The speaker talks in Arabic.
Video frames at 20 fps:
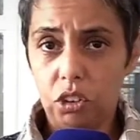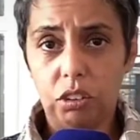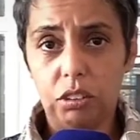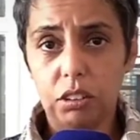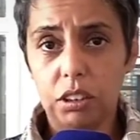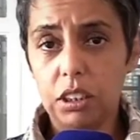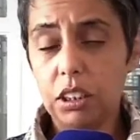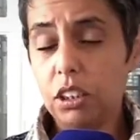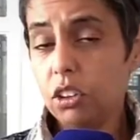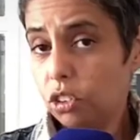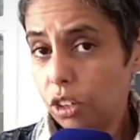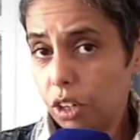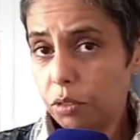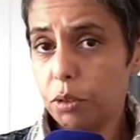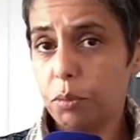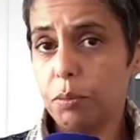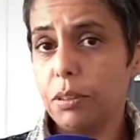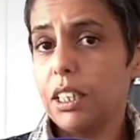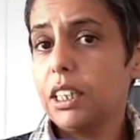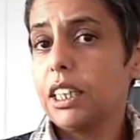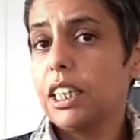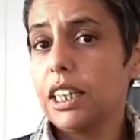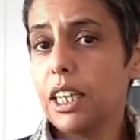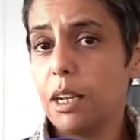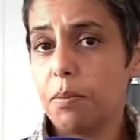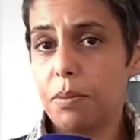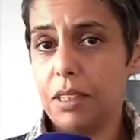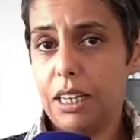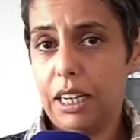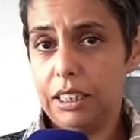شونتيي شافوا بلي
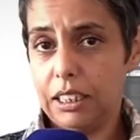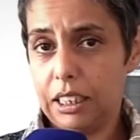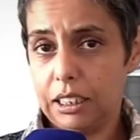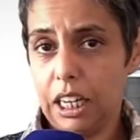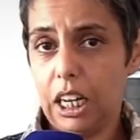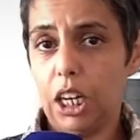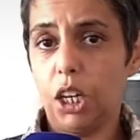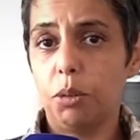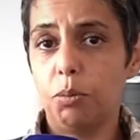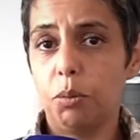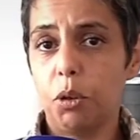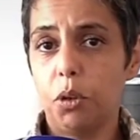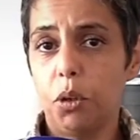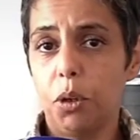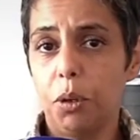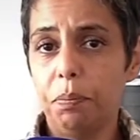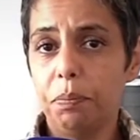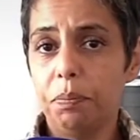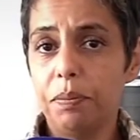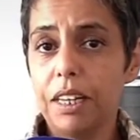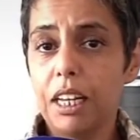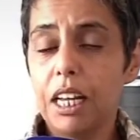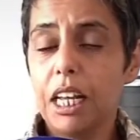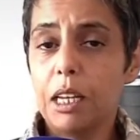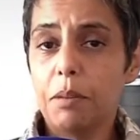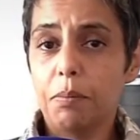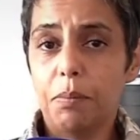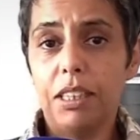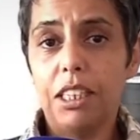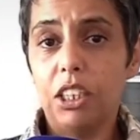الكلاب اللي حنا نعقموهم
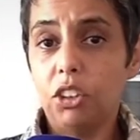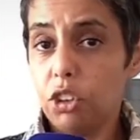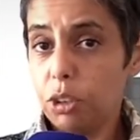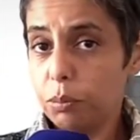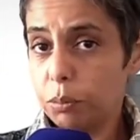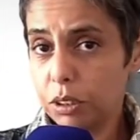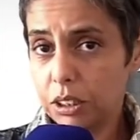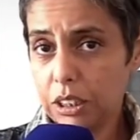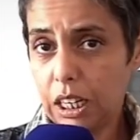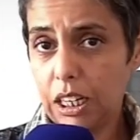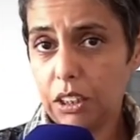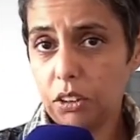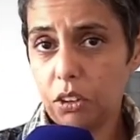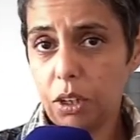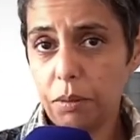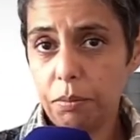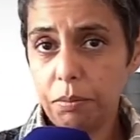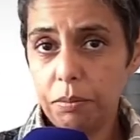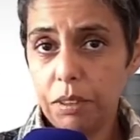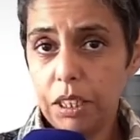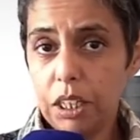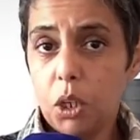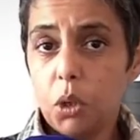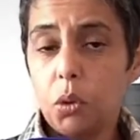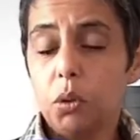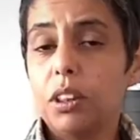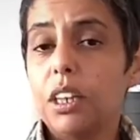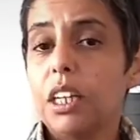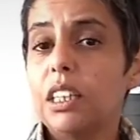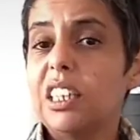بلي يجيبوا صحتهم
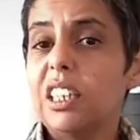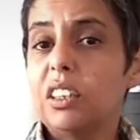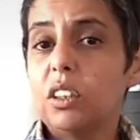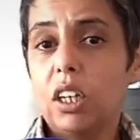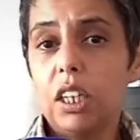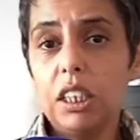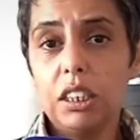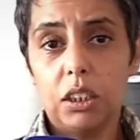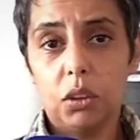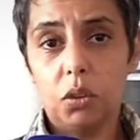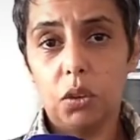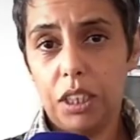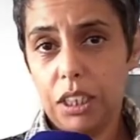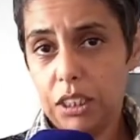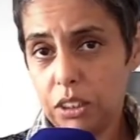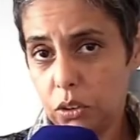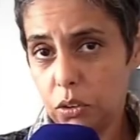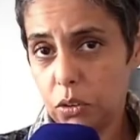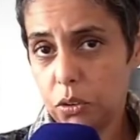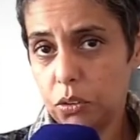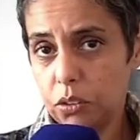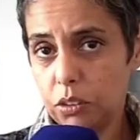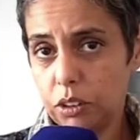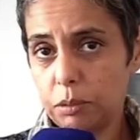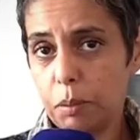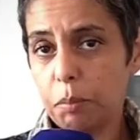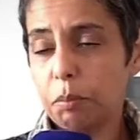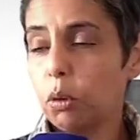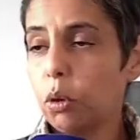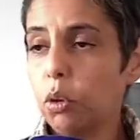وثانية يزيدوا يعسوا
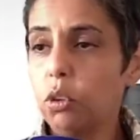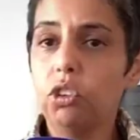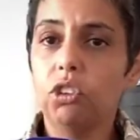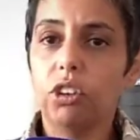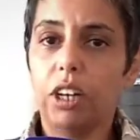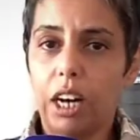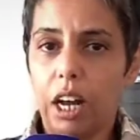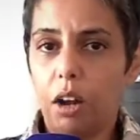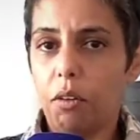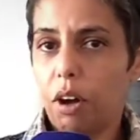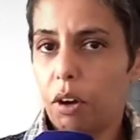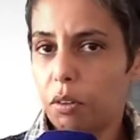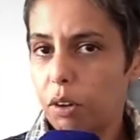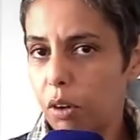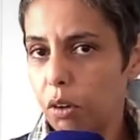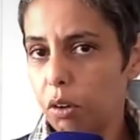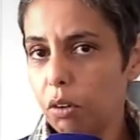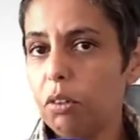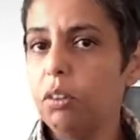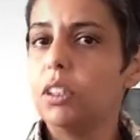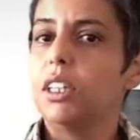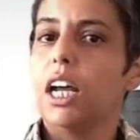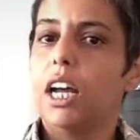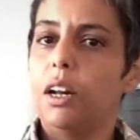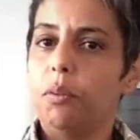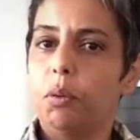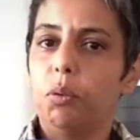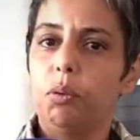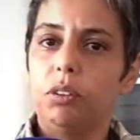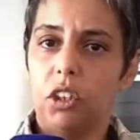تسمى ما يقعدوش غير هو هو هو
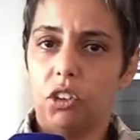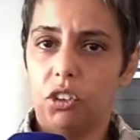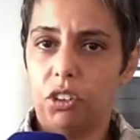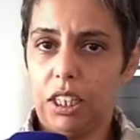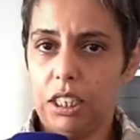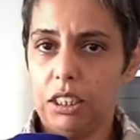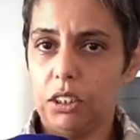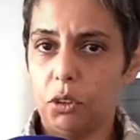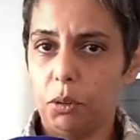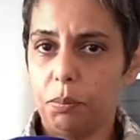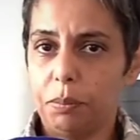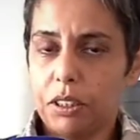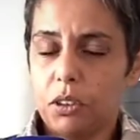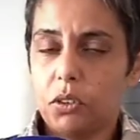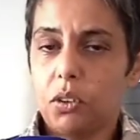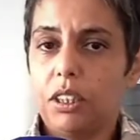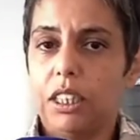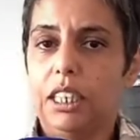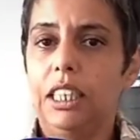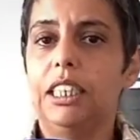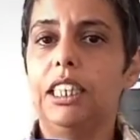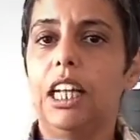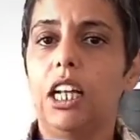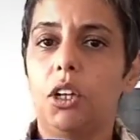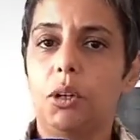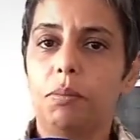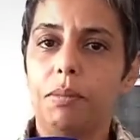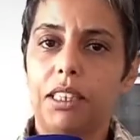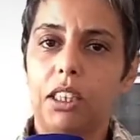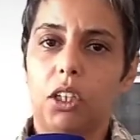يعرفوا كيفاش يعسوا باسكو نحينا
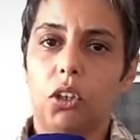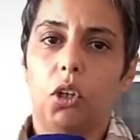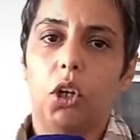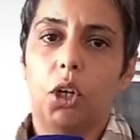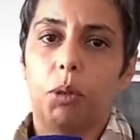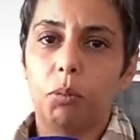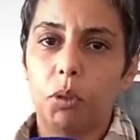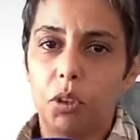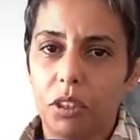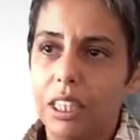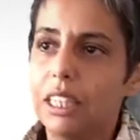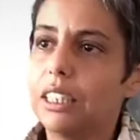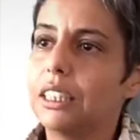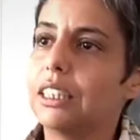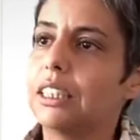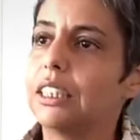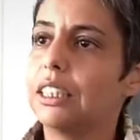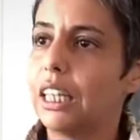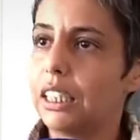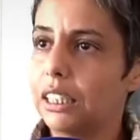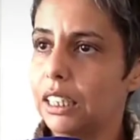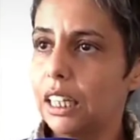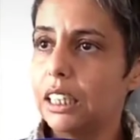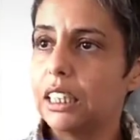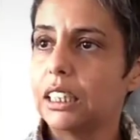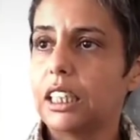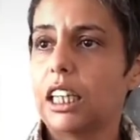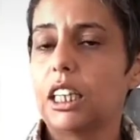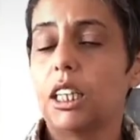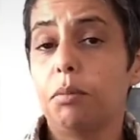لهم هذيك الهرمونات الزايده
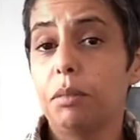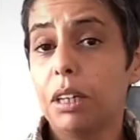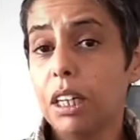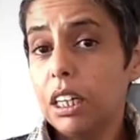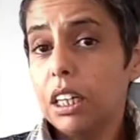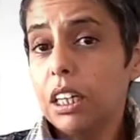اللي تخليهم